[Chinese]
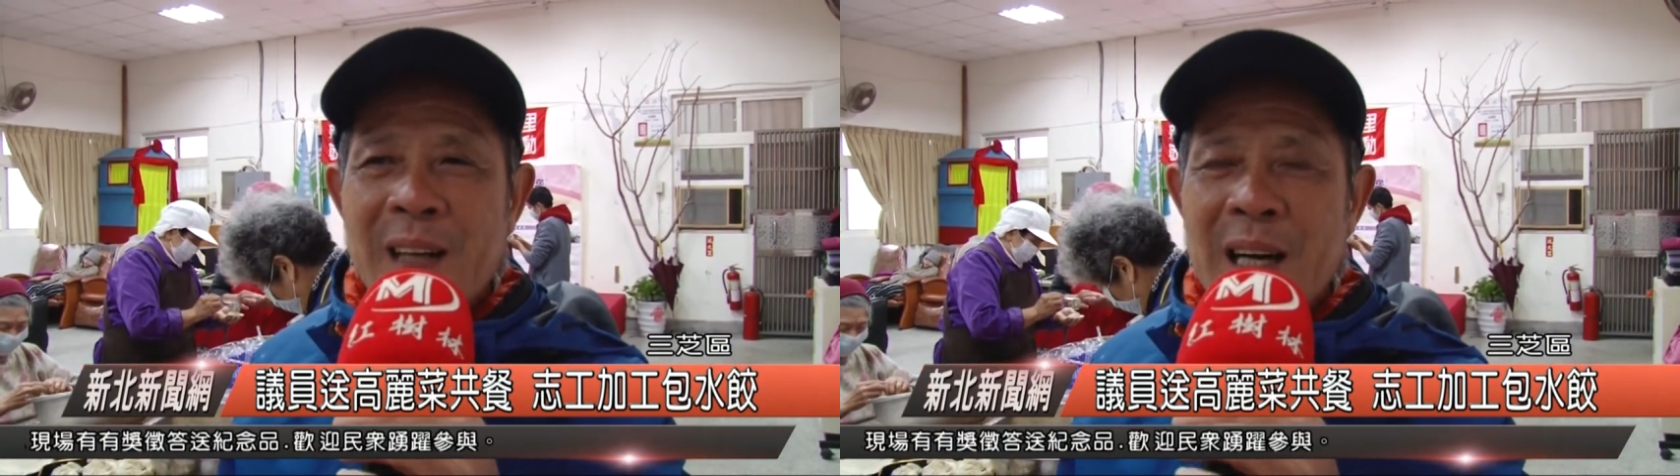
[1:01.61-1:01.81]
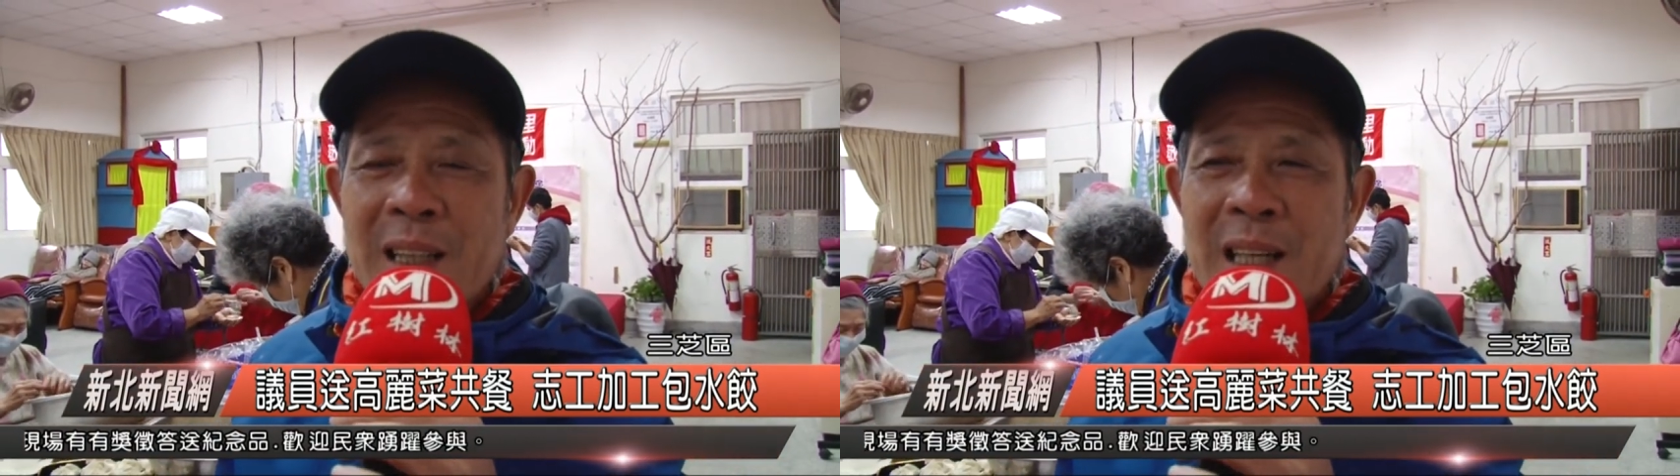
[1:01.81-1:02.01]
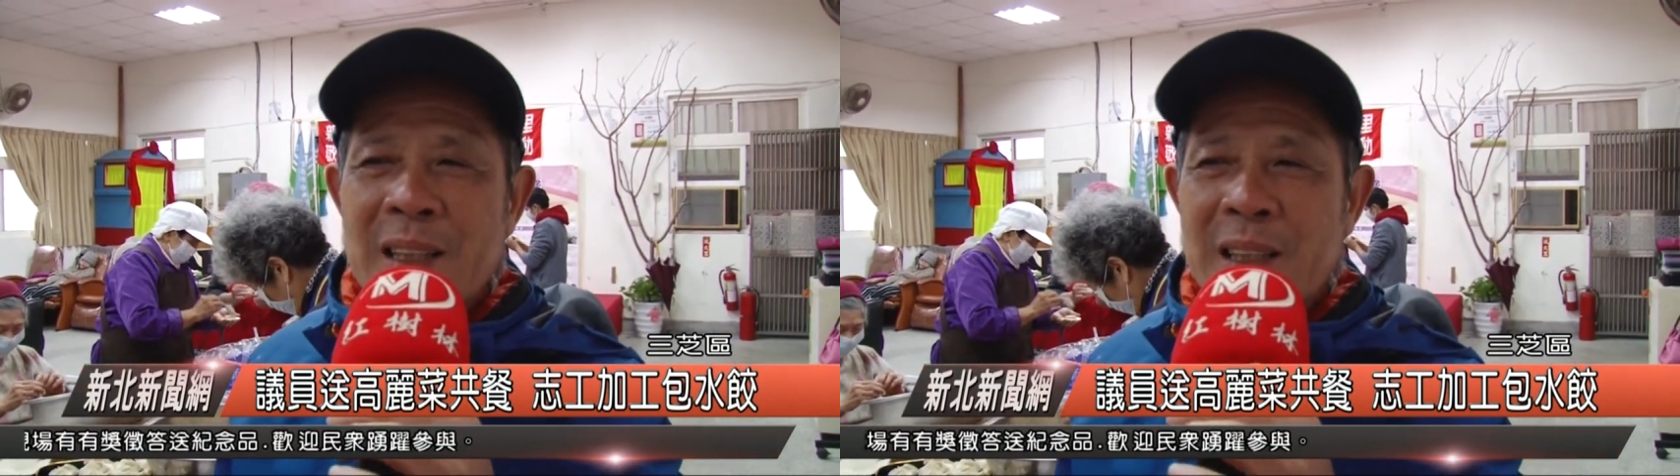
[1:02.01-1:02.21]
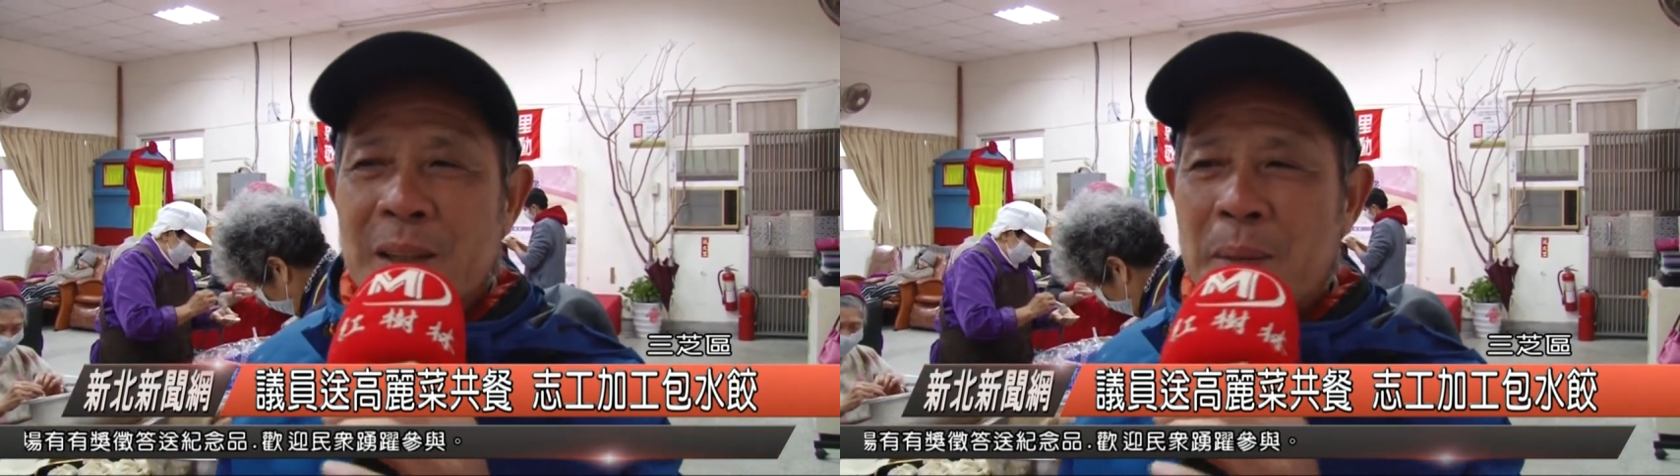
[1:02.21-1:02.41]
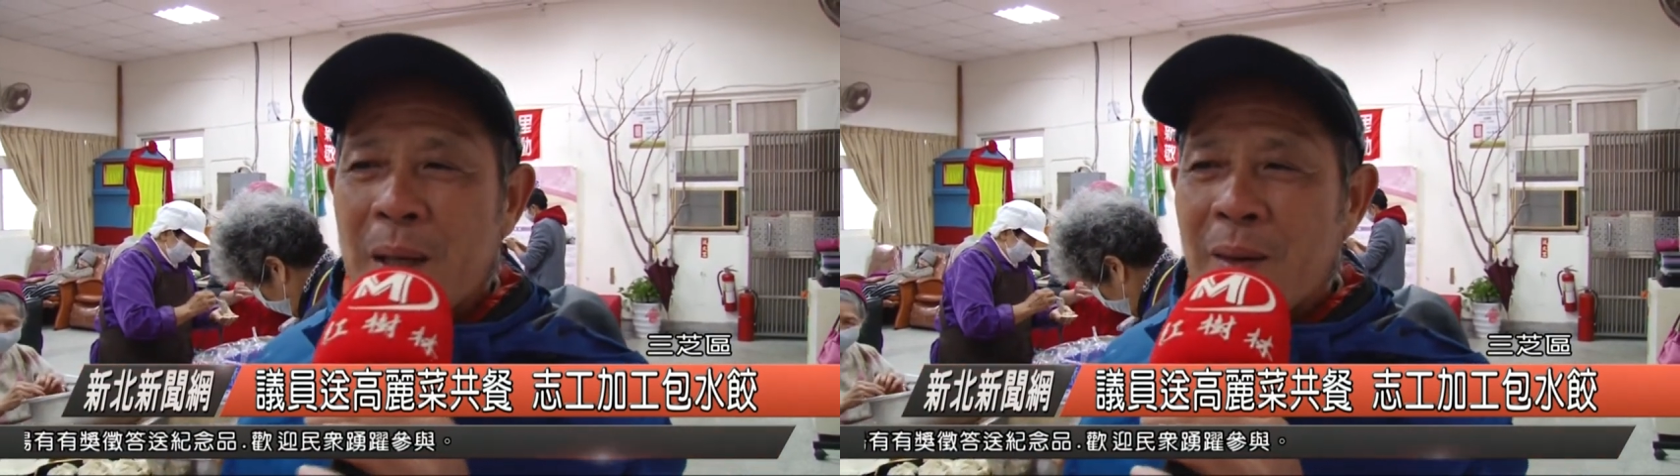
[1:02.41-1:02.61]
啊你啊你
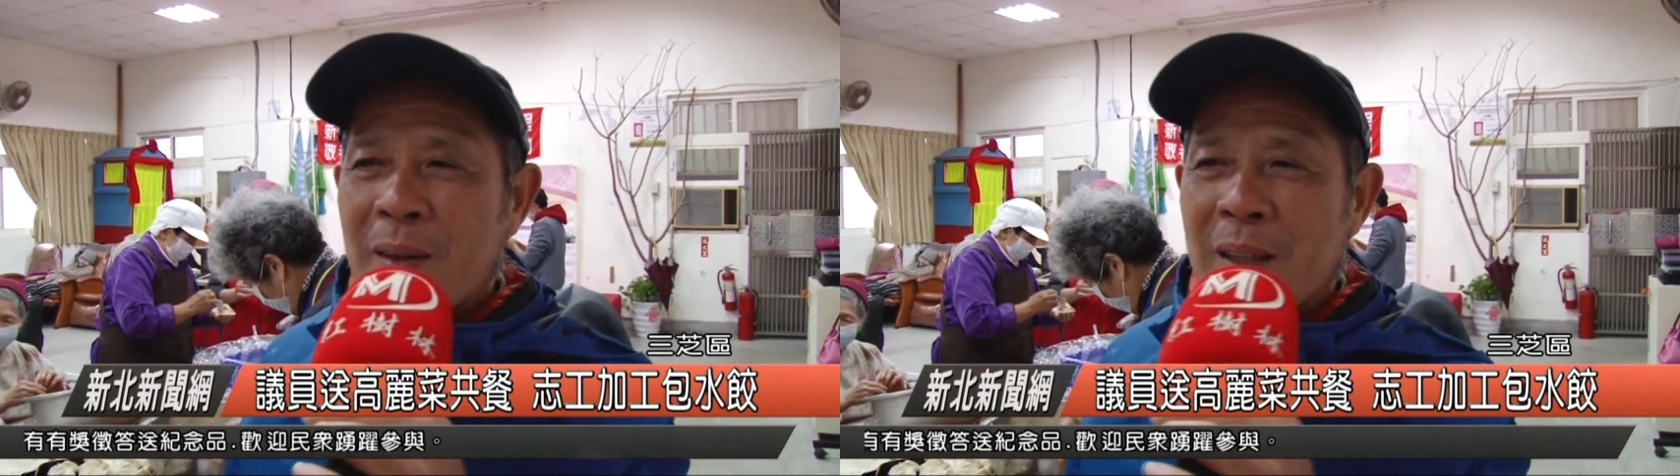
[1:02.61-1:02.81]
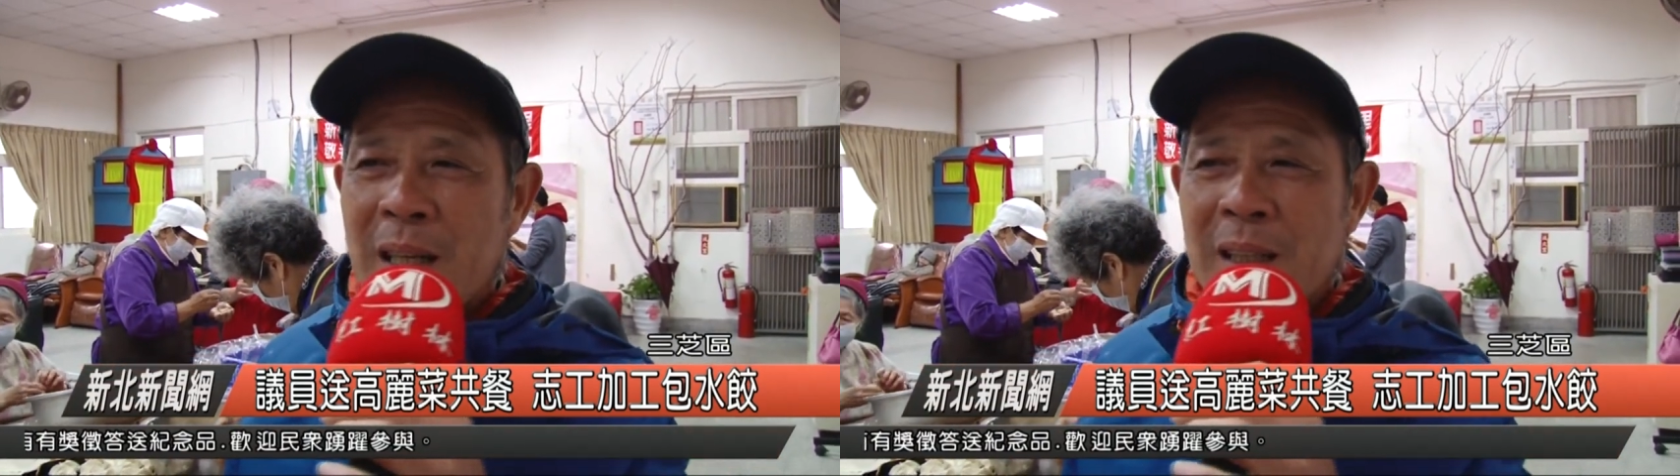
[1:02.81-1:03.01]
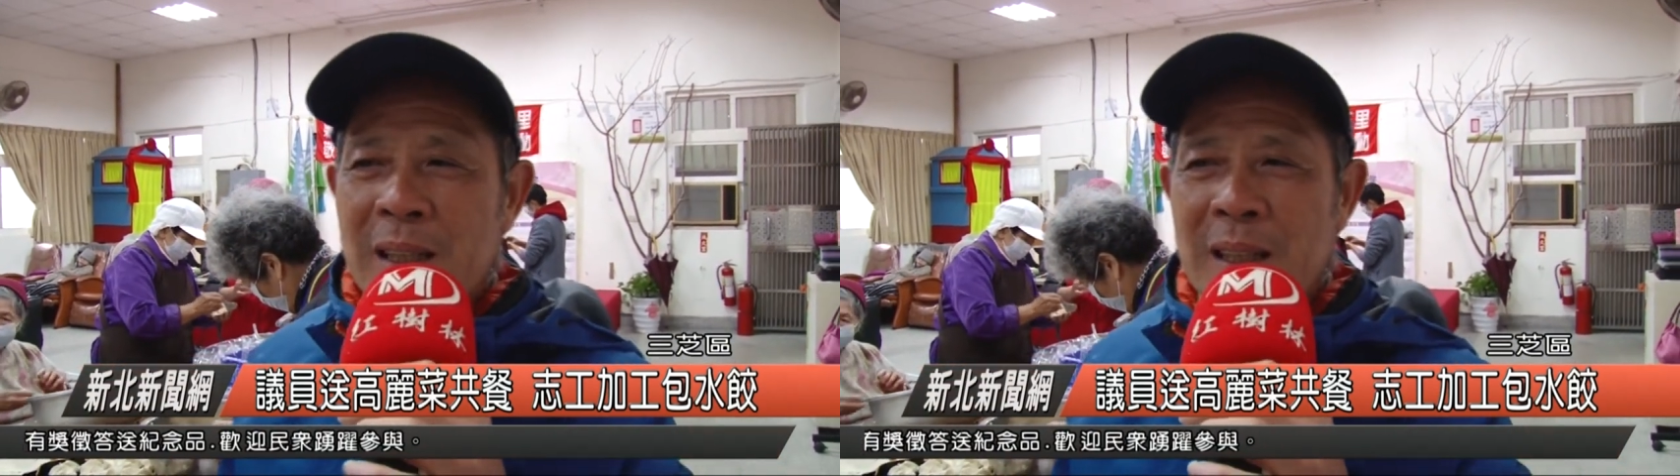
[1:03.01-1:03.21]
希望讲咱的